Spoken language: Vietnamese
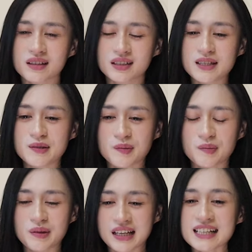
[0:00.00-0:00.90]
thì
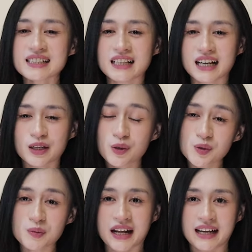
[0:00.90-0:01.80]
mình nghĩ rằng là cái nội
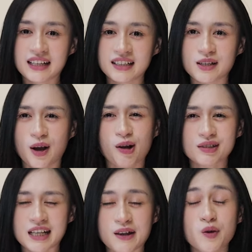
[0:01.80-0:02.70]
dung này ấy, thì nó
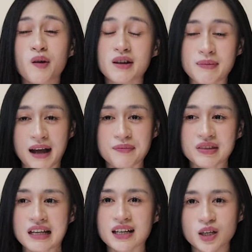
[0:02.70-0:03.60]
sẽ phù hợp với bạn
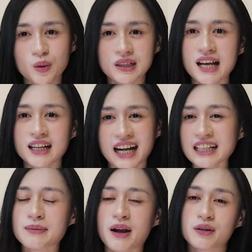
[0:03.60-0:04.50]
đầu tiên cách
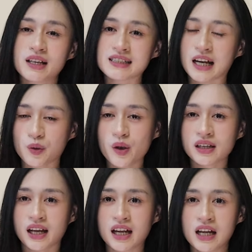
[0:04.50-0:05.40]
để bạn có thể giải quyết
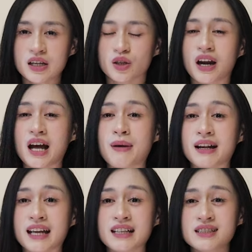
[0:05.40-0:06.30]
này đó là
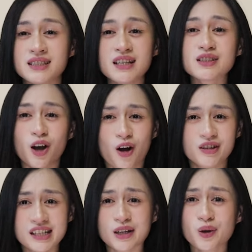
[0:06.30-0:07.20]
bạn hãy chia nhỏ
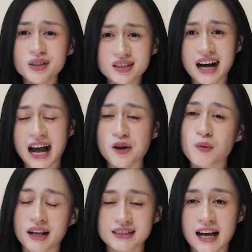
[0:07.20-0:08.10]
những cái nỗi sợ hãi của
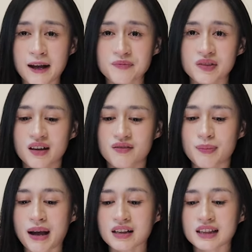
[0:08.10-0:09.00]
bạn ra và
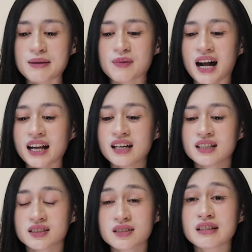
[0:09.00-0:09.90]
bạn tìm cách
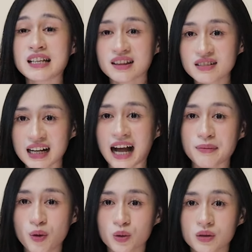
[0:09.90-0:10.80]
xử lý từng
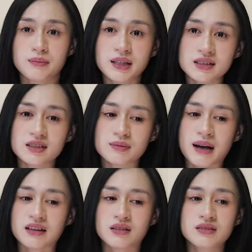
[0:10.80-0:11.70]
cái một bây giờ
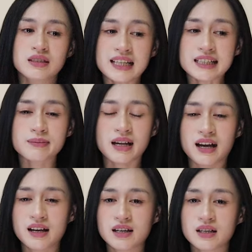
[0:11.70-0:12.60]
bạn thử nghĩ xem là
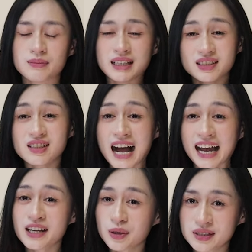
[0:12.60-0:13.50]
bạn sợ
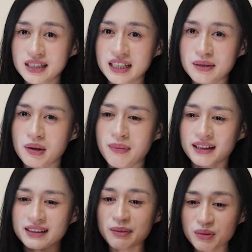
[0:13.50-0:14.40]
hãi điều gì khi mà
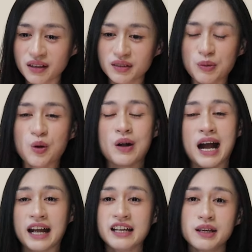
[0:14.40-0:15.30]
bạn tiếp cận với một cô
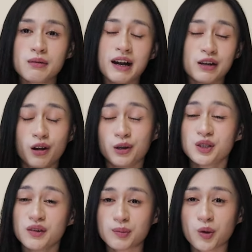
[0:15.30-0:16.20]
gái khi mà bạn nói
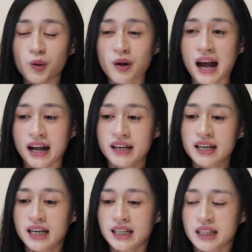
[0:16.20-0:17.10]
chuyện với một cô gái
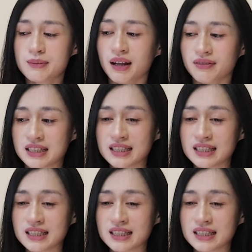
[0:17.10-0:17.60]
thì bạn phải